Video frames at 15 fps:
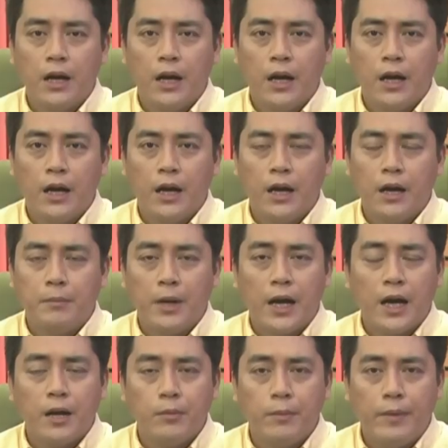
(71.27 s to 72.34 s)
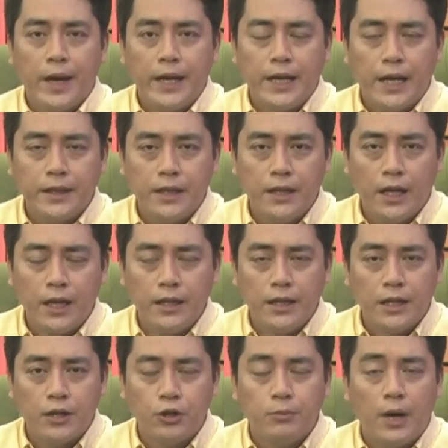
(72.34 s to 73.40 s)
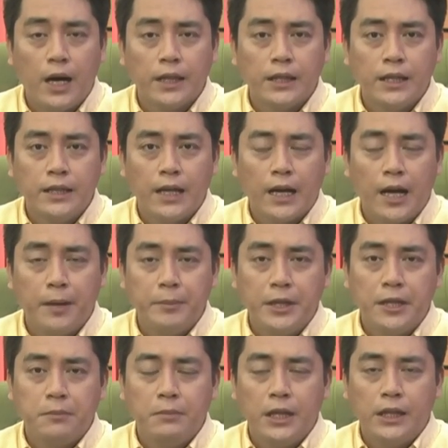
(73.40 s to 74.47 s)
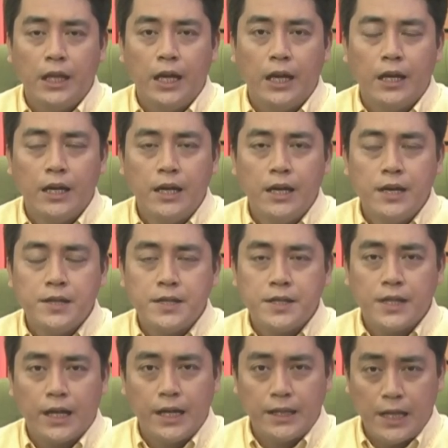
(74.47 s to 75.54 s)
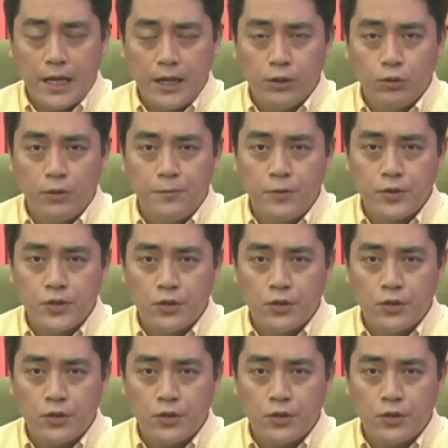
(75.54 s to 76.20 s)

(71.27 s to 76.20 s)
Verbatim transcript: uh, mga kababayan natin na hindi raw umaattend ng cabinet meeting si Secretary Tulfo.